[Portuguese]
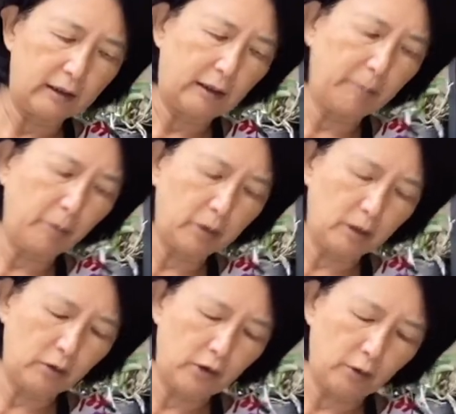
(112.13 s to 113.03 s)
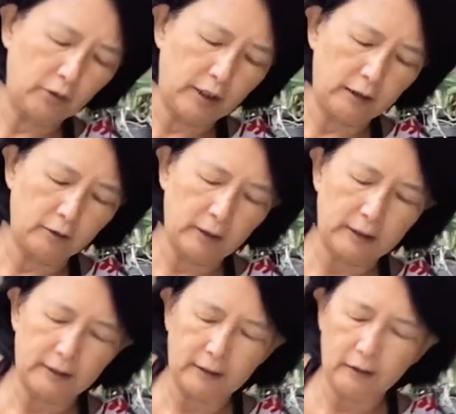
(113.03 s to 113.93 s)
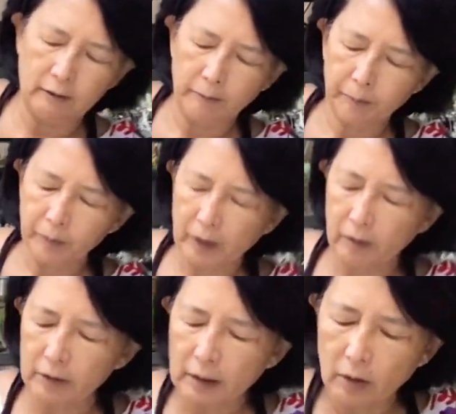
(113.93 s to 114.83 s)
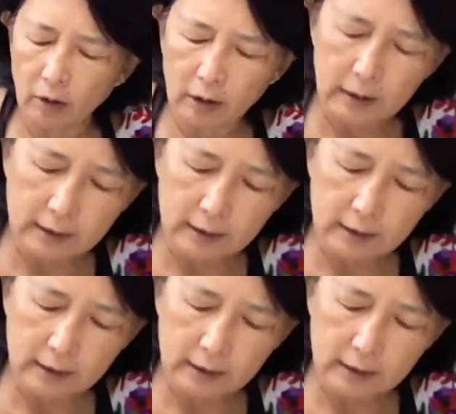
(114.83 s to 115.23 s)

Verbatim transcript: na ponta dos seus dedos assim, Aí você coloca